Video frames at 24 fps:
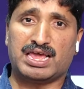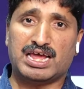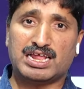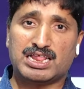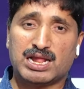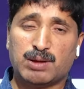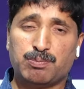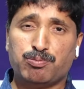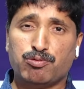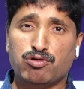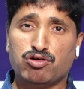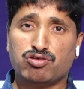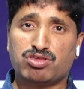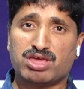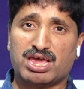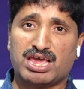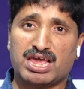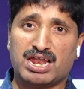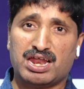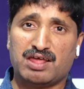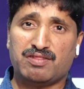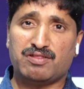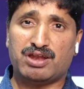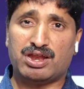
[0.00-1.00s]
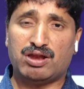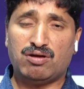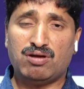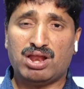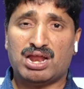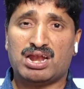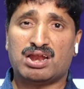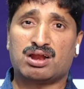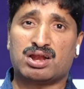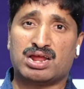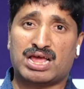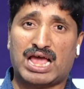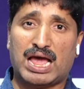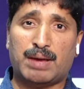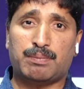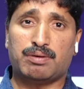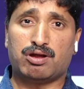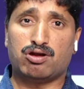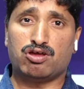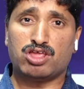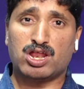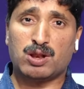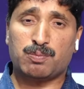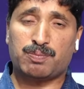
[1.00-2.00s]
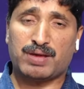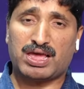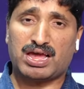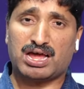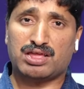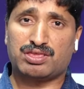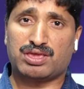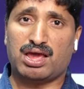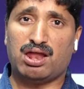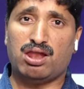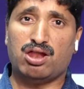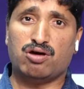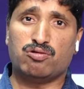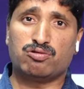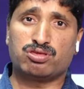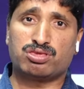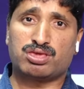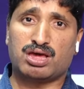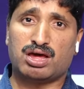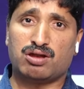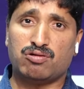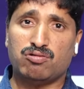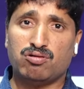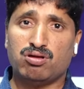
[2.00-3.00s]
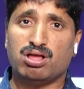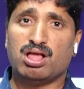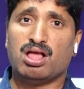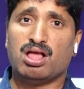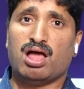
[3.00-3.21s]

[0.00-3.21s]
ఏ తప్పు చేయలేదు నేను నన్ను యాభై రోజులు పైగా జైల్లో ఉంచారు